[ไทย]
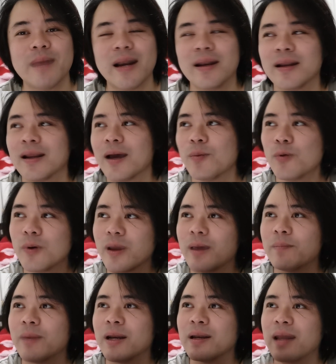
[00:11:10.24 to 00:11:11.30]
มันเขาพูด
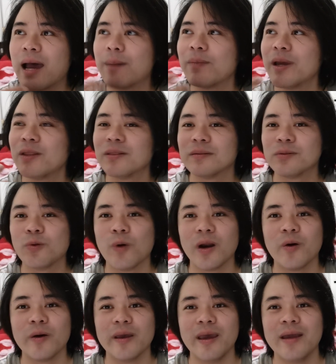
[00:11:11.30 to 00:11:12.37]
ไง มันทำให้ตัว
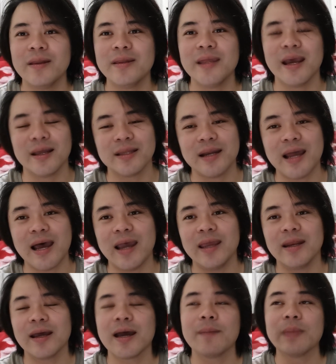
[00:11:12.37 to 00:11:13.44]
เราเองเสี่ยงอันตราย
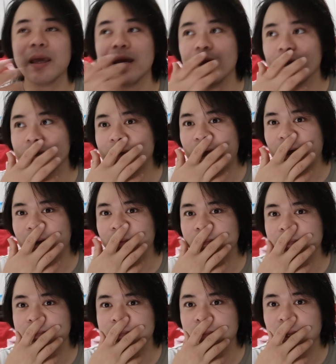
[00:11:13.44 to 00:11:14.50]
นะครับ อย่าง
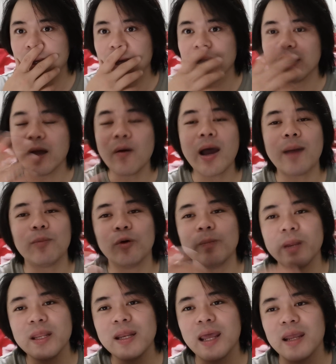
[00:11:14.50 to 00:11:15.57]
เราขับรถ
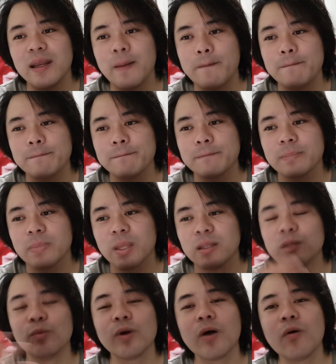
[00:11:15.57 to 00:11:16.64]
ไปที่ไหน เนี่ย
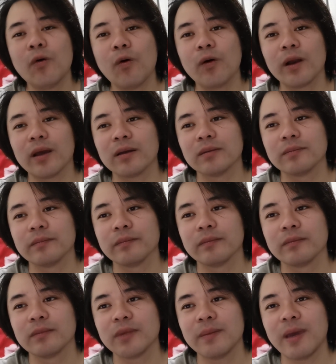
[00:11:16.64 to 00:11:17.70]
สมมติเข้าโค้งเนี่ย
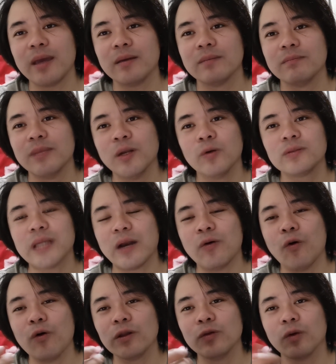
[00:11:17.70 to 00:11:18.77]
ใช่ไหมมีรถตัด
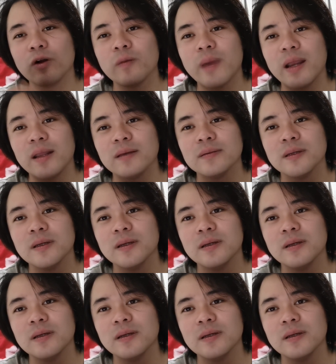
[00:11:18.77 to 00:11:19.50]
โค้งสวนเข้ามาเนี่ย